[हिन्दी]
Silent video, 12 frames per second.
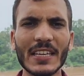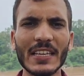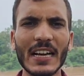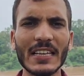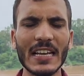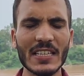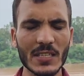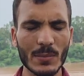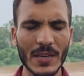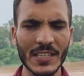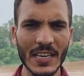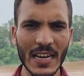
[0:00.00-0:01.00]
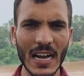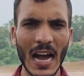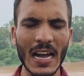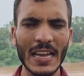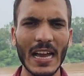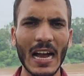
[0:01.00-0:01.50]
की गई है जिसमें यह
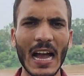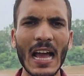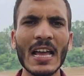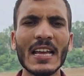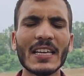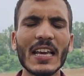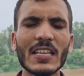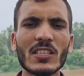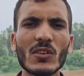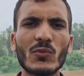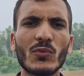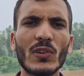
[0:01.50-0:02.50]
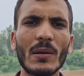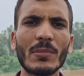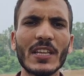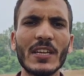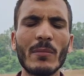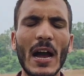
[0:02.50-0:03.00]
कहा गया है कि इस फिल्म
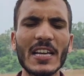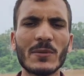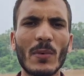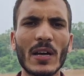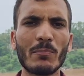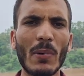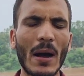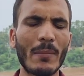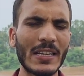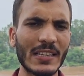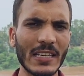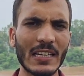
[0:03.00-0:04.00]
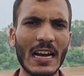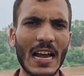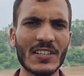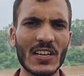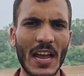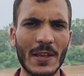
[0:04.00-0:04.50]
की नुमाइश पर पाबंदी
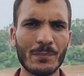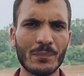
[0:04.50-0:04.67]
लगाई जाए